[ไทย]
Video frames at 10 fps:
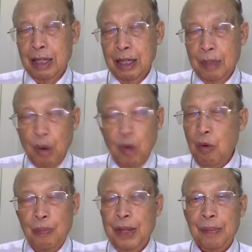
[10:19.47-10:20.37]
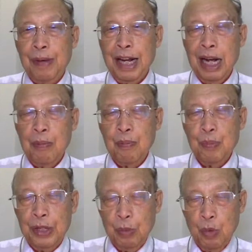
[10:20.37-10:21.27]
พระองค์บ่เปลี่ยนแปลงคำ
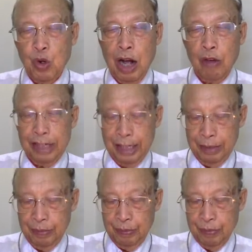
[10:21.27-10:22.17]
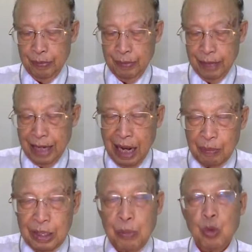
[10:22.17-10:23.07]
ที่พงกล่าวคำ
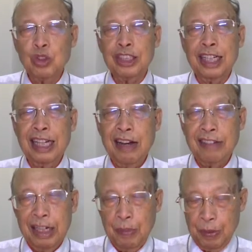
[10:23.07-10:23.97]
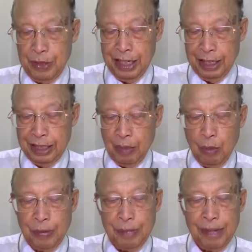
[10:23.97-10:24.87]
ที่พงสัญญาไว้ในพระคัมภีร์จะบ่เป
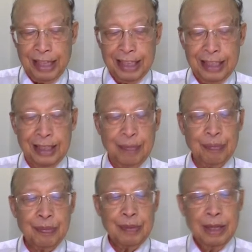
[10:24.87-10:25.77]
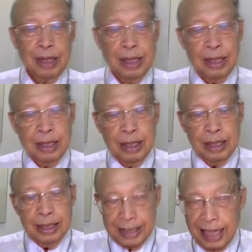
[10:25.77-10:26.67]
ลี่ยนแปลงแค่เถื่อ
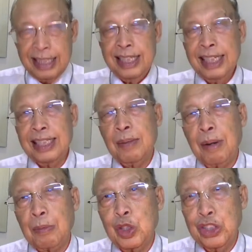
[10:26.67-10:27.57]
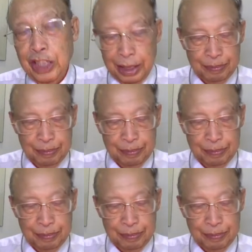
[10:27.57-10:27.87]
ศักดิ์สิทธิ์สำหรับคริสเตียน